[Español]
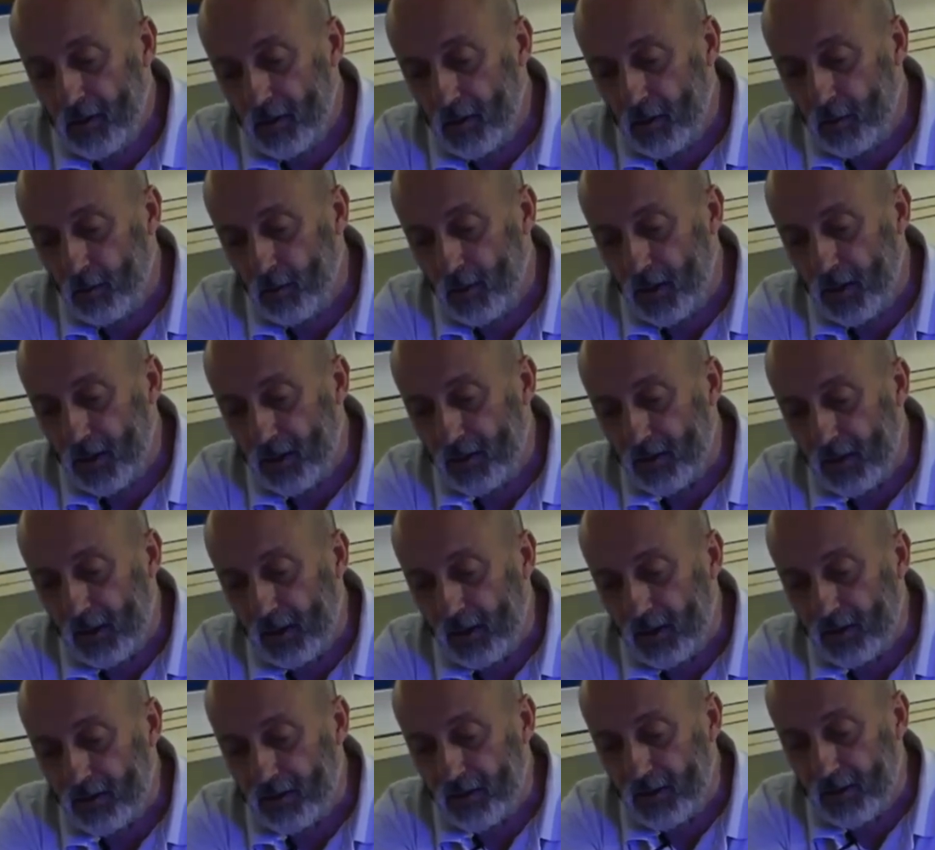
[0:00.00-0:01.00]
igual echar
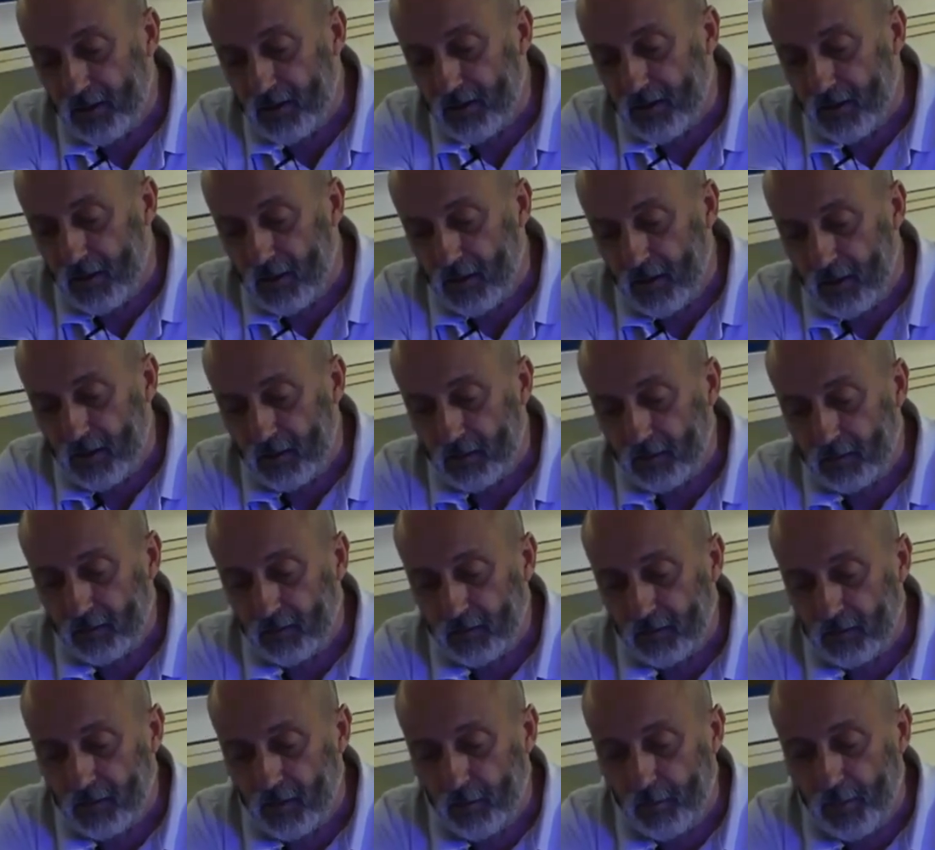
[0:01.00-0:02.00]
la siesta,
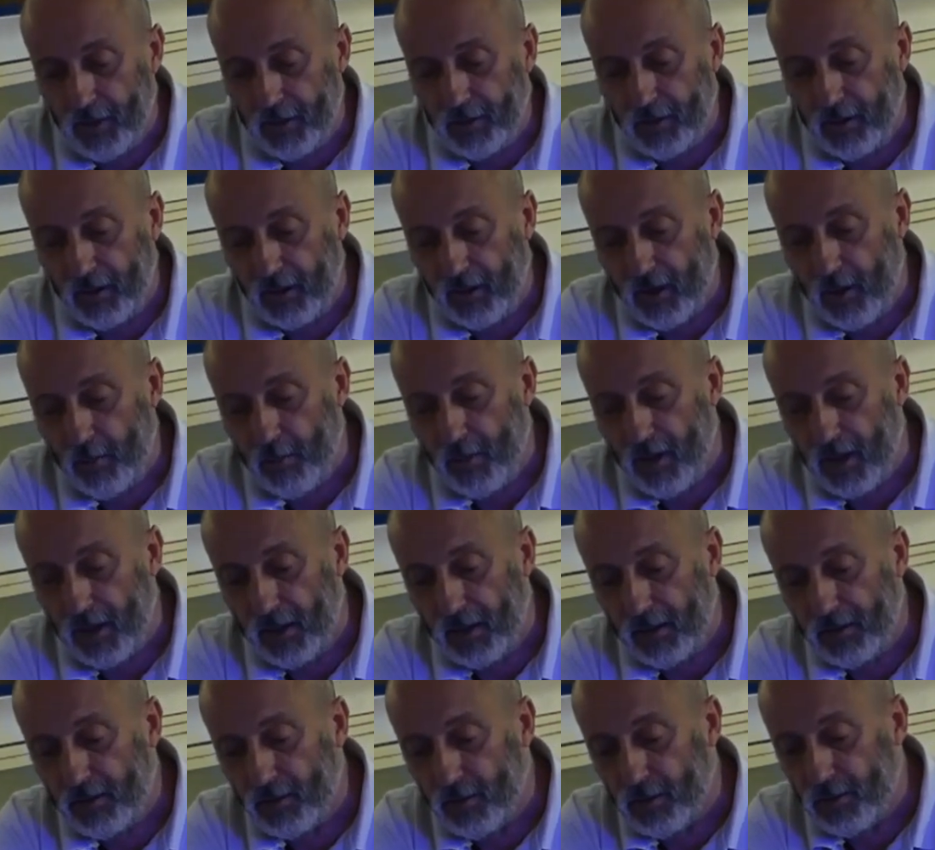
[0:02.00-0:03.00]
depende en qué
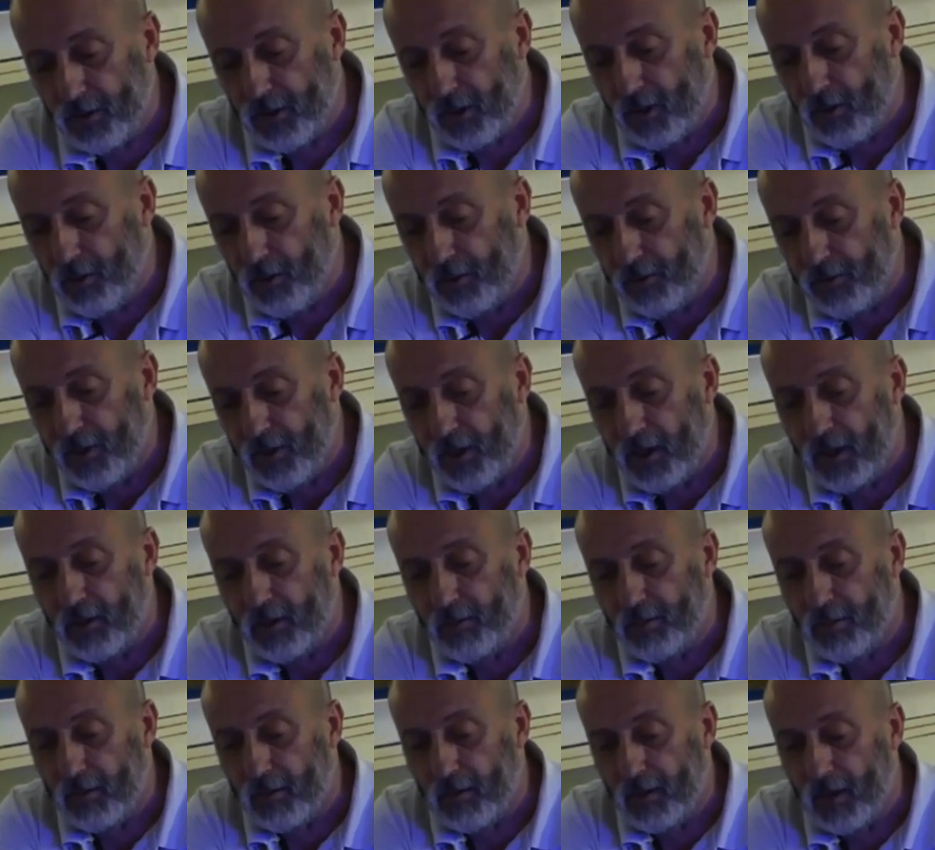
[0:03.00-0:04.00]
país os encontréis,
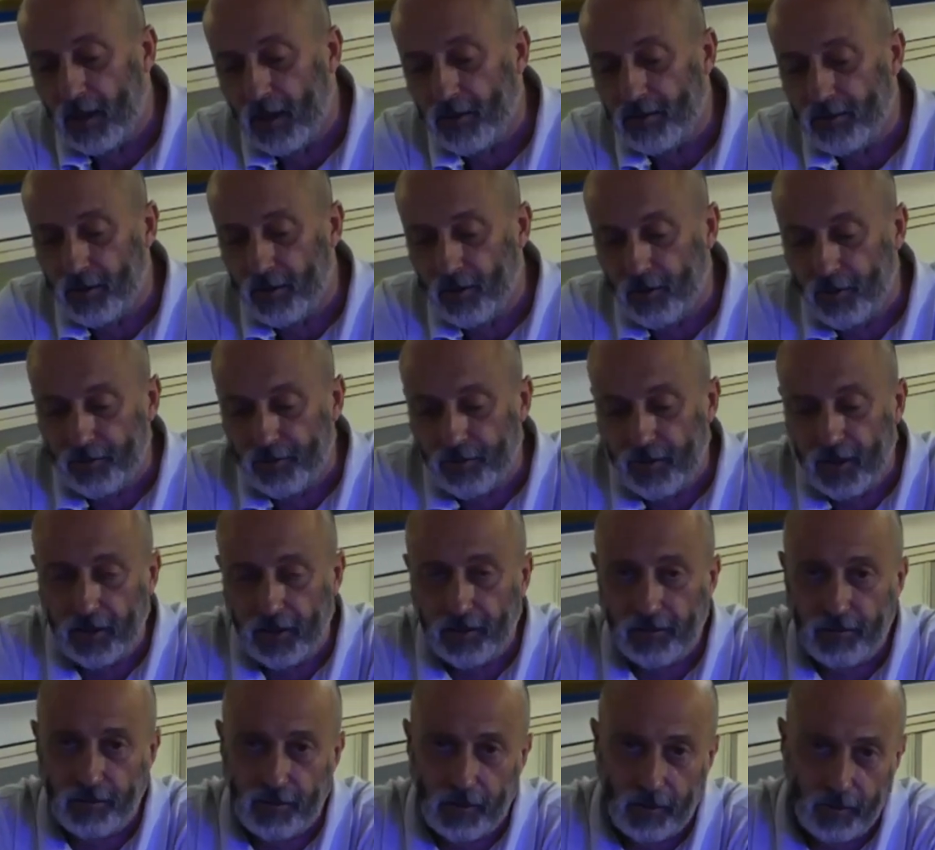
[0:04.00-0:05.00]
porque claro, si os encontráis en
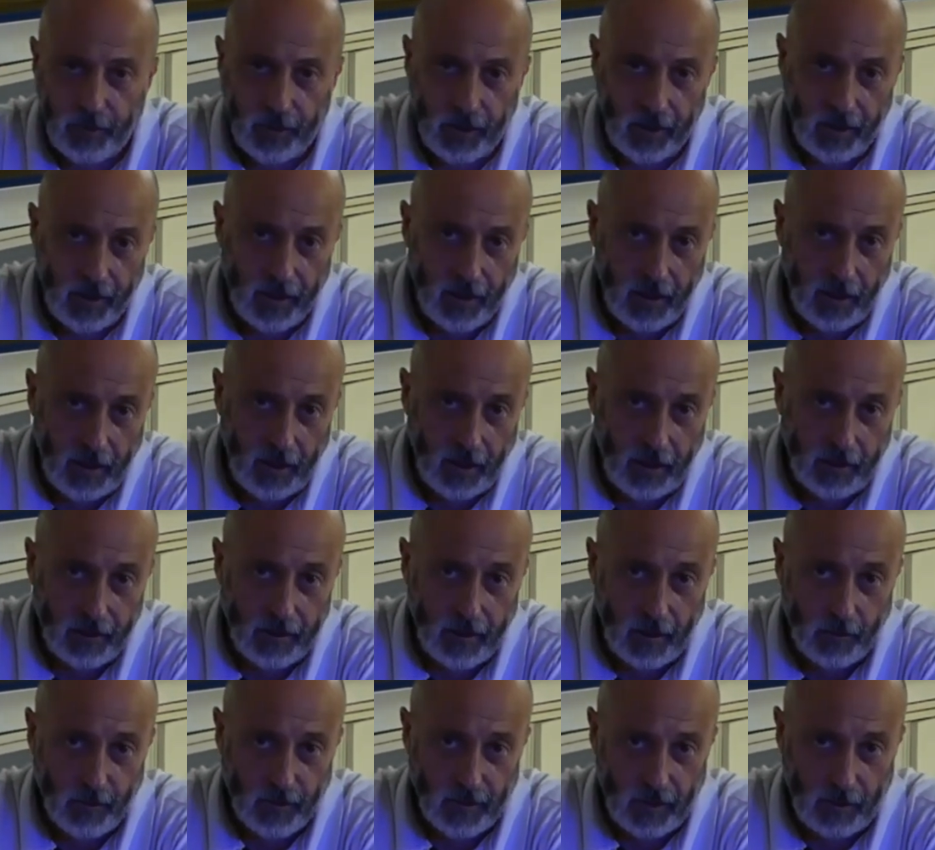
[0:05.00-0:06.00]
Sudamérica,
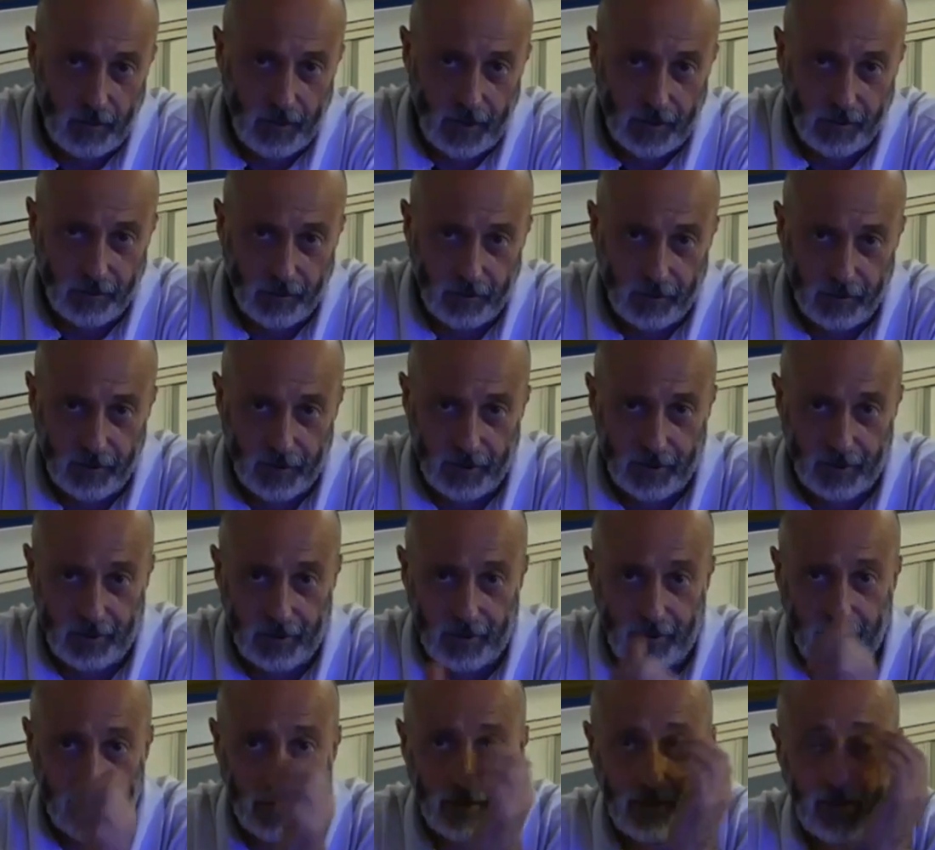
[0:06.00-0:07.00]
estamos hablando de.